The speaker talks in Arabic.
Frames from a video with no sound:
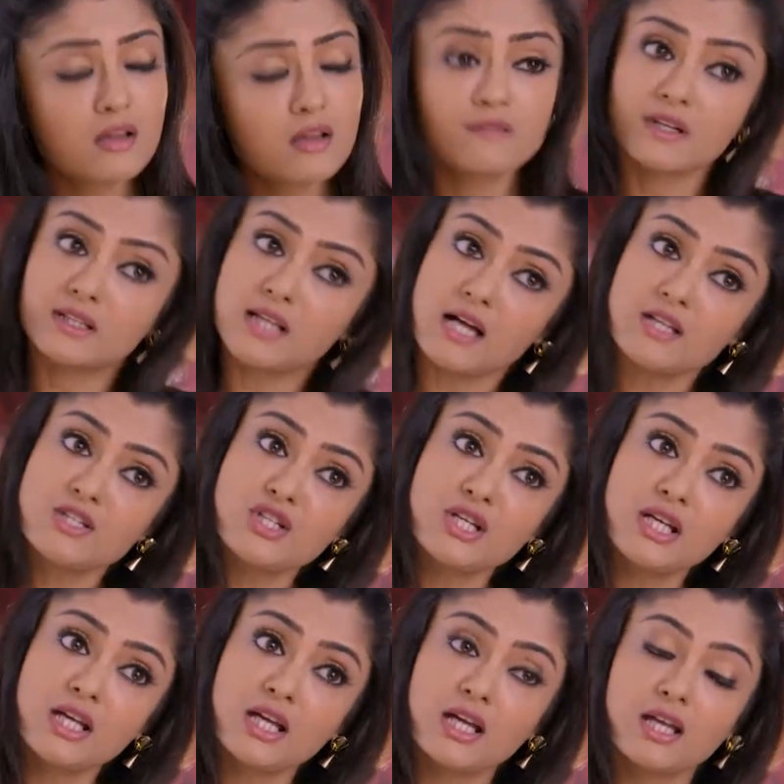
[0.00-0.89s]
انتي
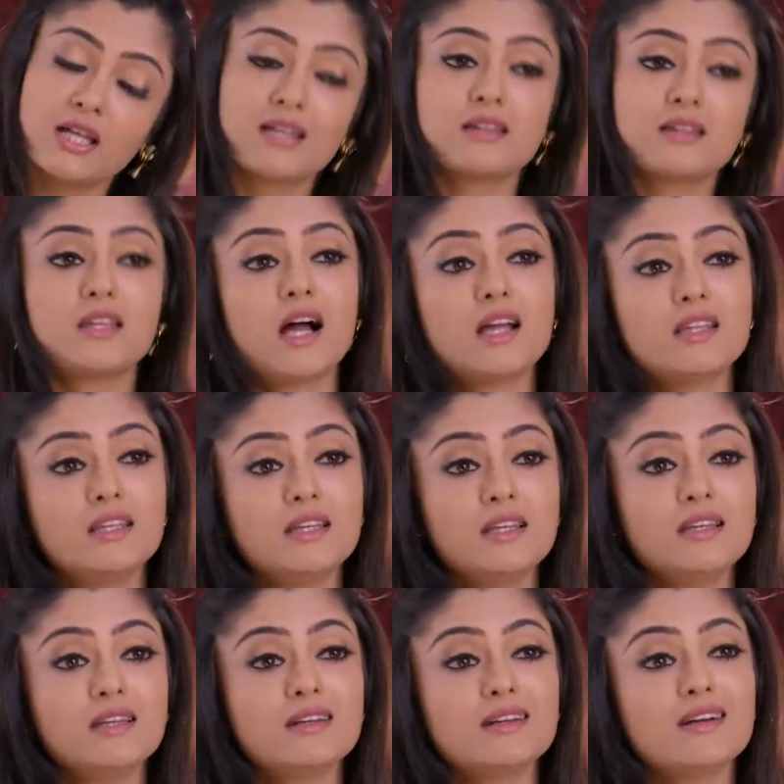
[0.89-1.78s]
وفاردان
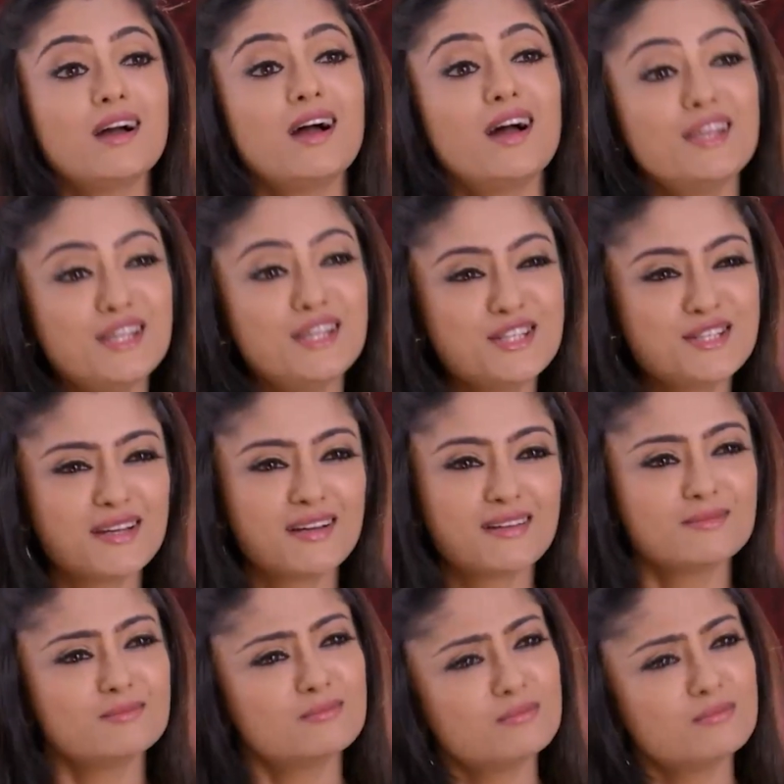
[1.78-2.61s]
وستي وأليشا